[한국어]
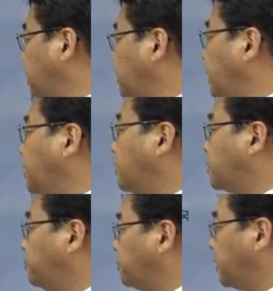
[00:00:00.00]
자, 이런
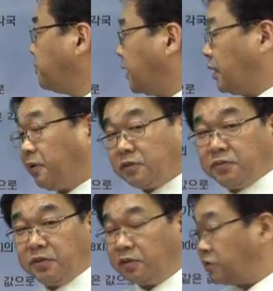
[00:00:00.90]
것들은 뭐냐면 아까
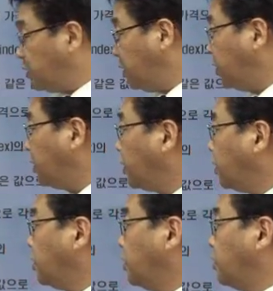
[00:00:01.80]
말씀드렸듯이
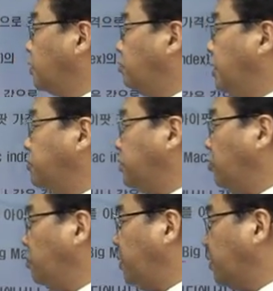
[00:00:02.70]
환율이
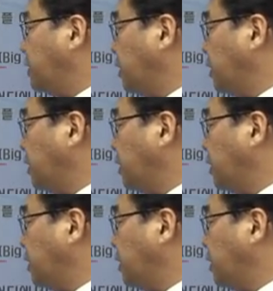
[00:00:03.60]
올바르게